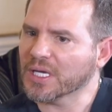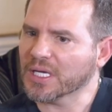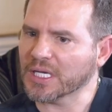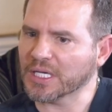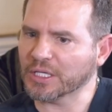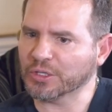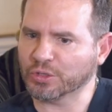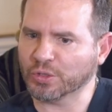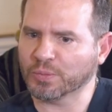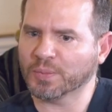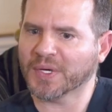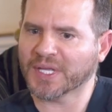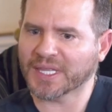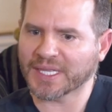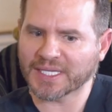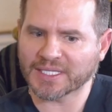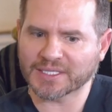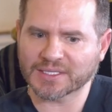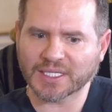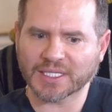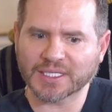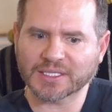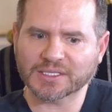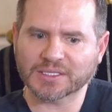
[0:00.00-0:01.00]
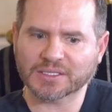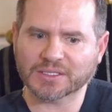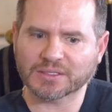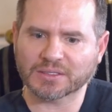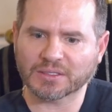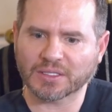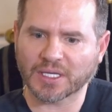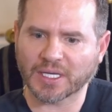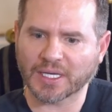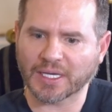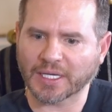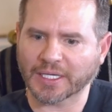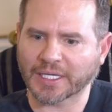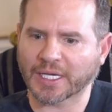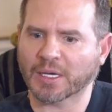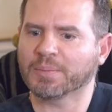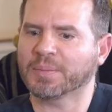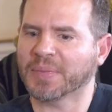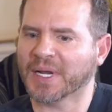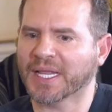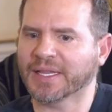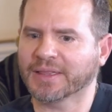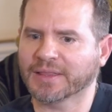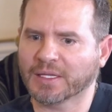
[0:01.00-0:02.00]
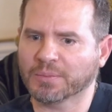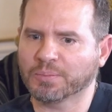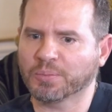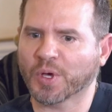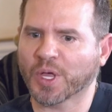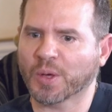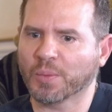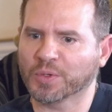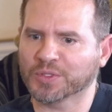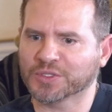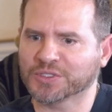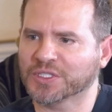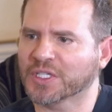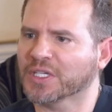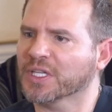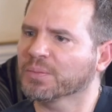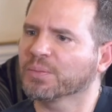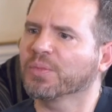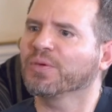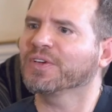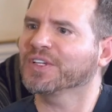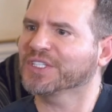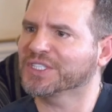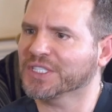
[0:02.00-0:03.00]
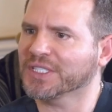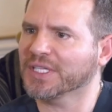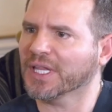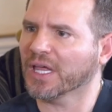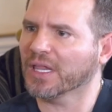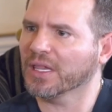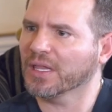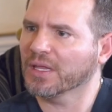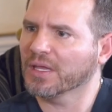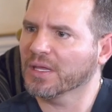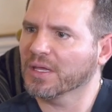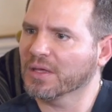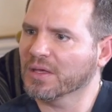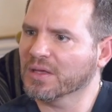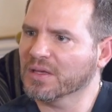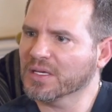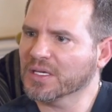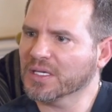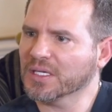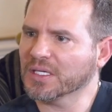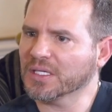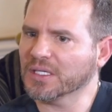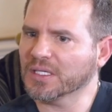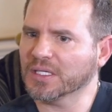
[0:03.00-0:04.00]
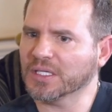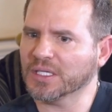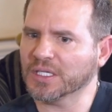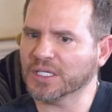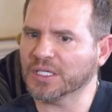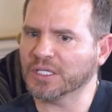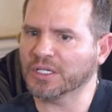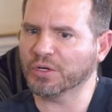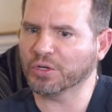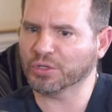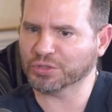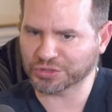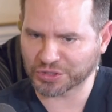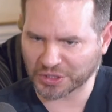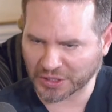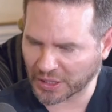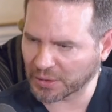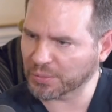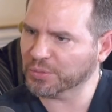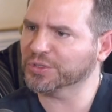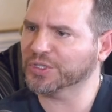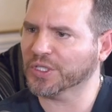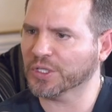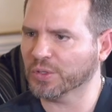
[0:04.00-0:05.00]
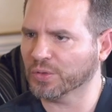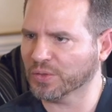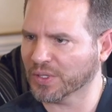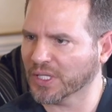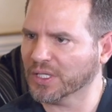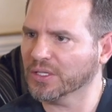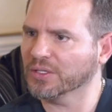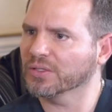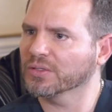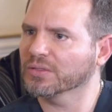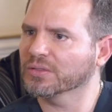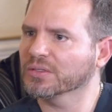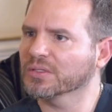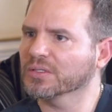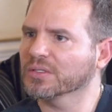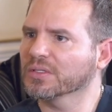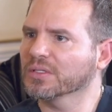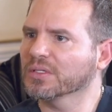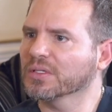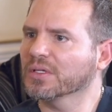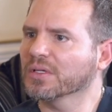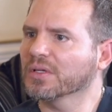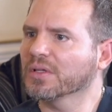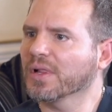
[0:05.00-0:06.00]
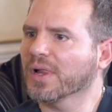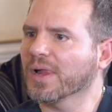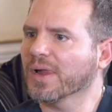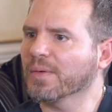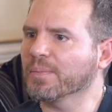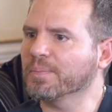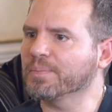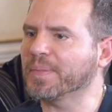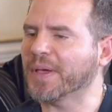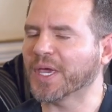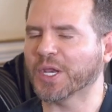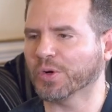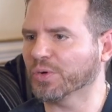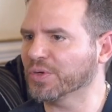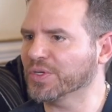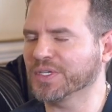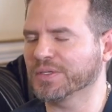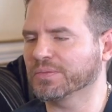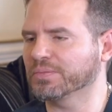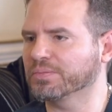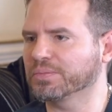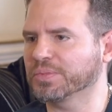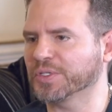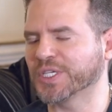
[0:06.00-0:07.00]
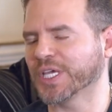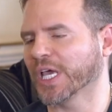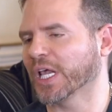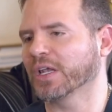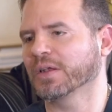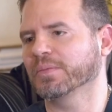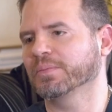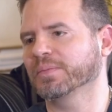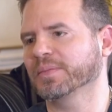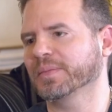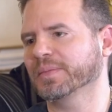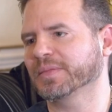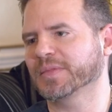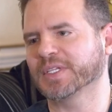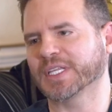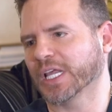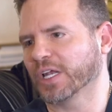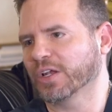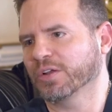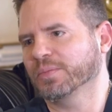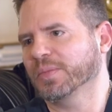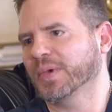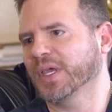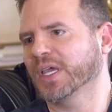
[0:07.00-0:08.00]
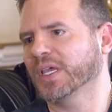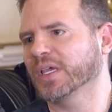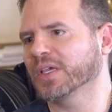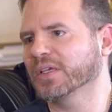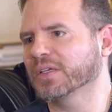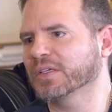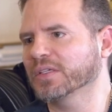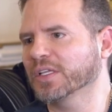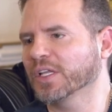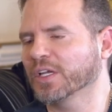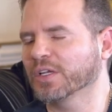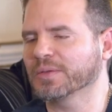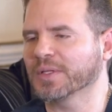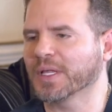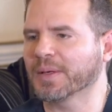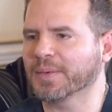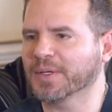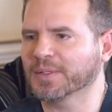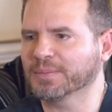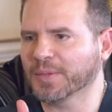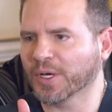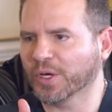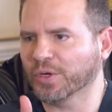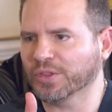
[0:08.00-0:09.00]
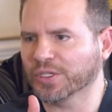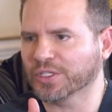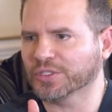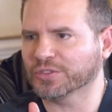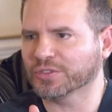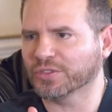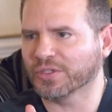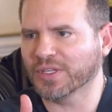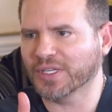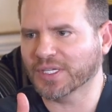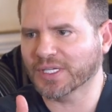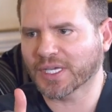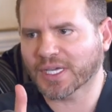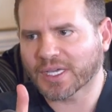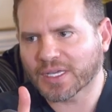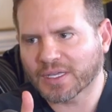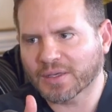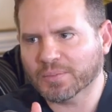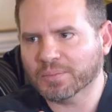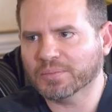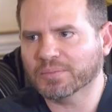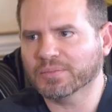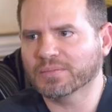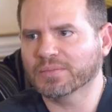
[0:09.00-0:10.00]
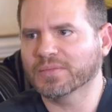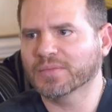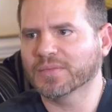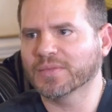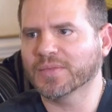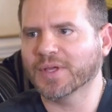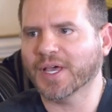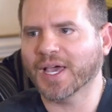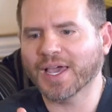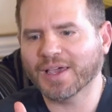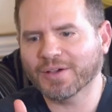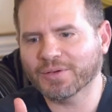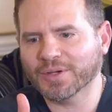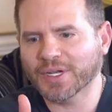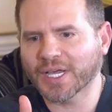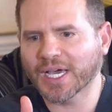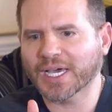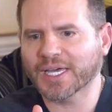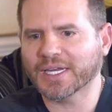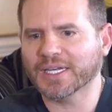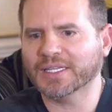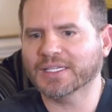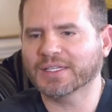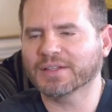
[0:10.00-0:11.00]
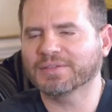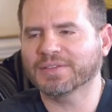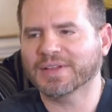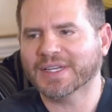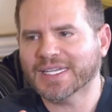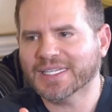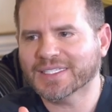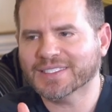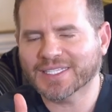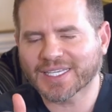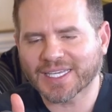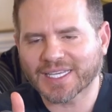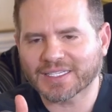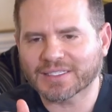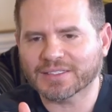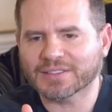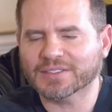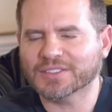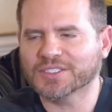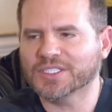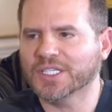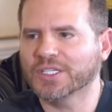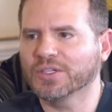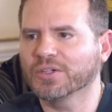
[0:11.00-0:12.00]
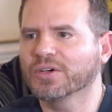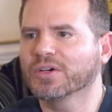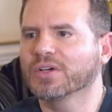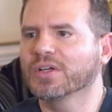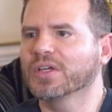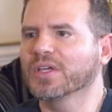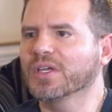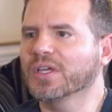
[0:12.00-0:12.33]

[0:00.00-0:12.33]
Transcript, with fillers: Y tú me dices eh, qué plan podemos hacer de publicidad y nos seguimos ayudando. Pero ya, ya no me, ya no, me contestó de que, ah, una carita feliz de que chido.